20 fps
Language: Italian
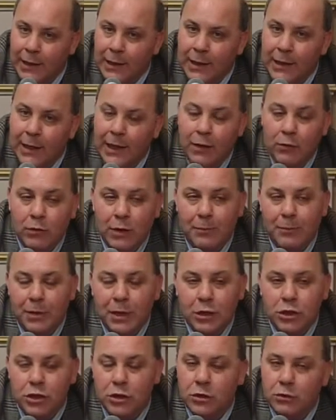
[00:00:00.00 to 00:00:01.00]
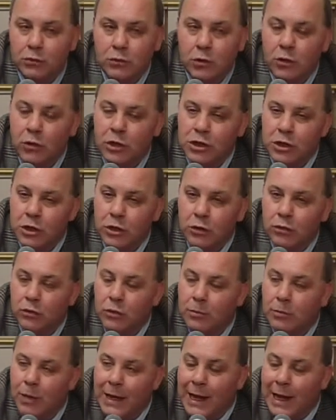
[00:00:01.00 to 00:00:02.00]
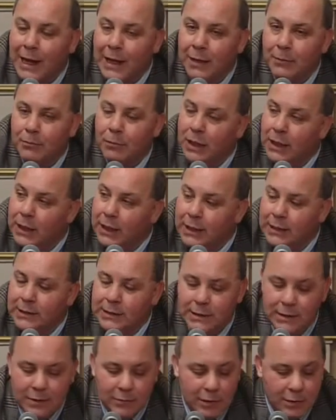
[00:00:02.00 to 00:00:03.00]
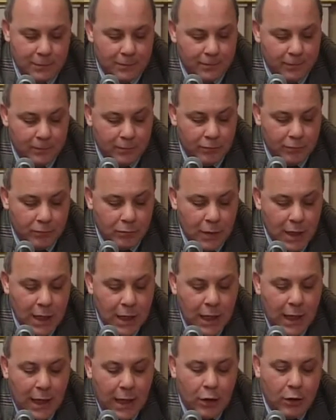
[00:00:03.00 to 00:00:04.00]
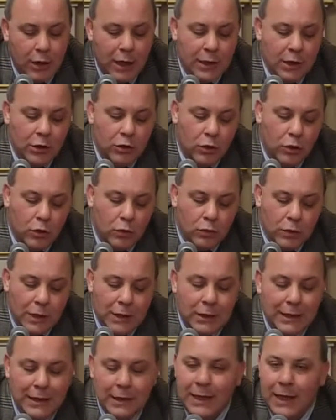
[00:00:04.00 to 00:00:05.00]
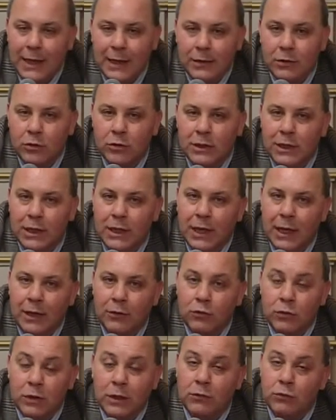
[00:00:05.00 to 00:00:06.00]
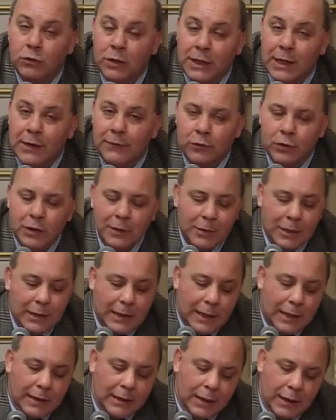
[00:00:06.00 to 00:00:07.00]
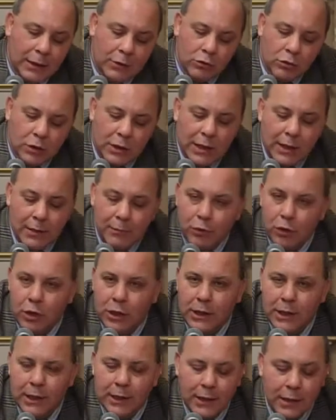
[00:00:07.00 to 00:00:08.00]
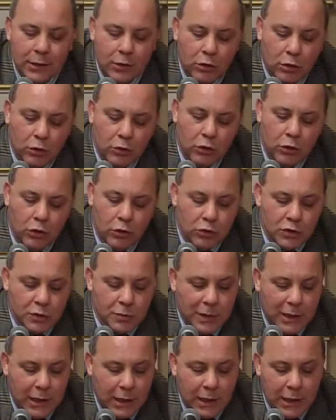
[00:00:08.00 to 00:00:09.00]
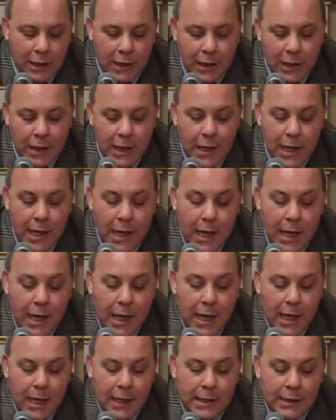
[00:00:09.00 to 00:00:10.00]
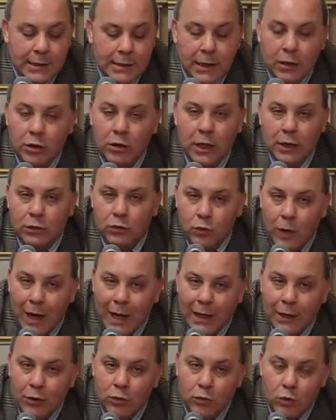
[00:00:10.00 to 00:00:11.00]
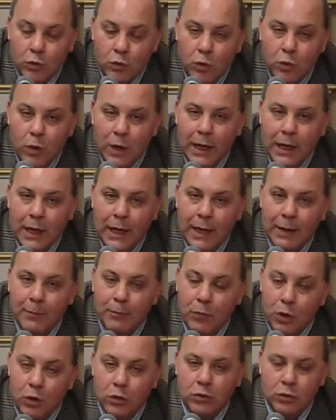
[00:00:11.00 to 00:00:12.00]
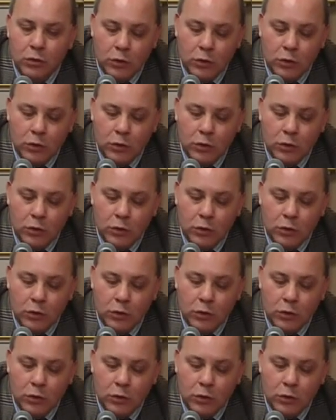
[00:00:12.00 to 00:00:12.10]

che è un'appendice di cui leggerò due brani bellissimi. Allora dico, un'idea un fondamentale della dottrina politica di Antonio Rosmini se non attuale, comunque molto